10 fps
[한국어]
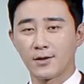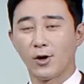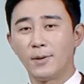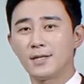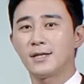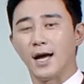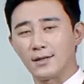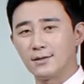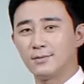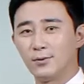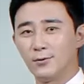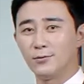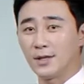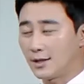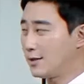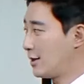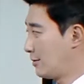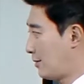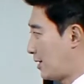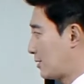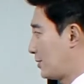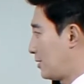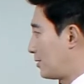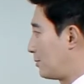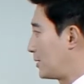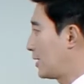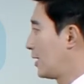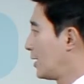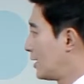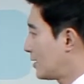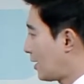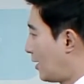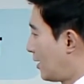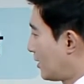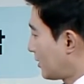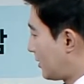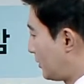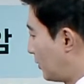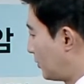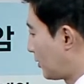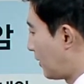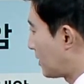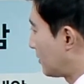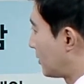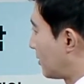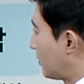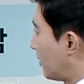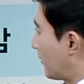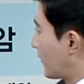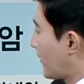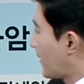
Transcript: 더 받지 않는 보험이 있기 때문에 말씀드리는 겁니다. 자, 기본부터 말씀드리면